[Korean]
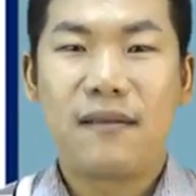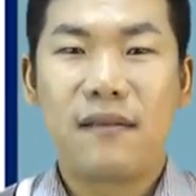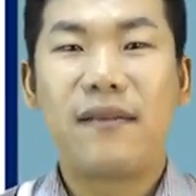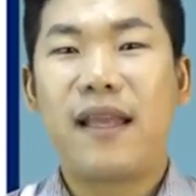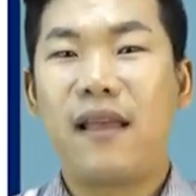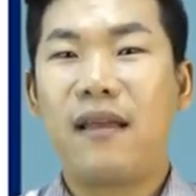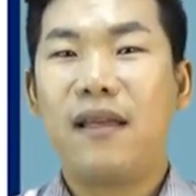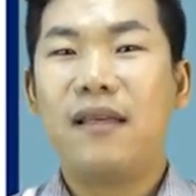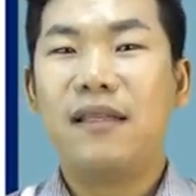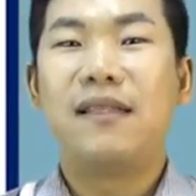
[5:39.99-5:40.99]
그런데
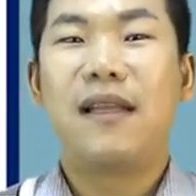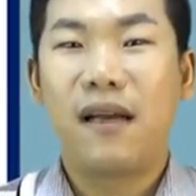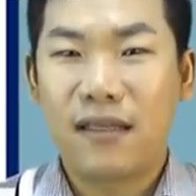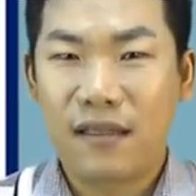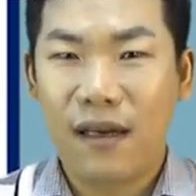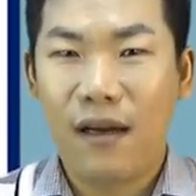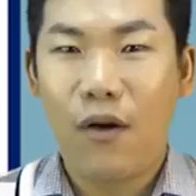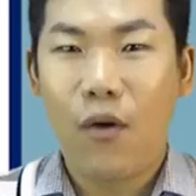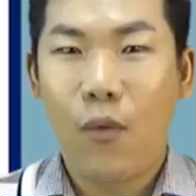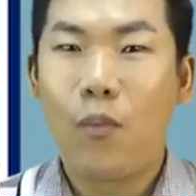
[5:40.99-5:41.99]
이 세 가지가
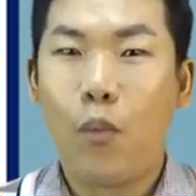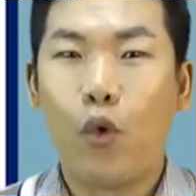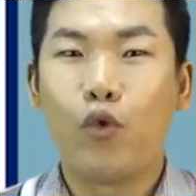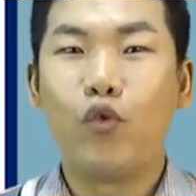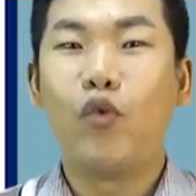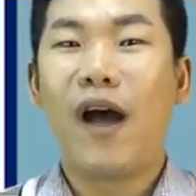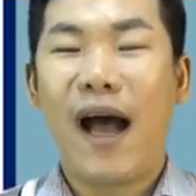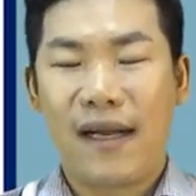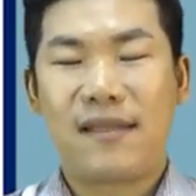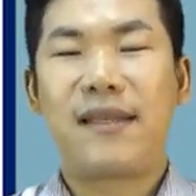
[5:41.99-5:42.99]
모두
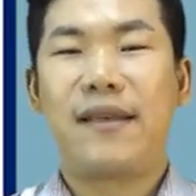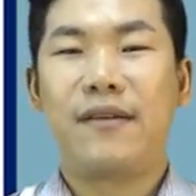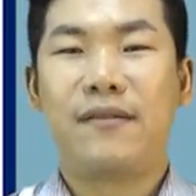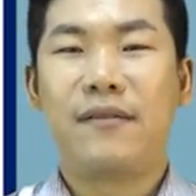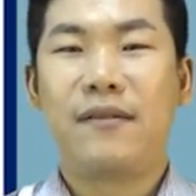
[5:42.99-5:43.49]
악재예요.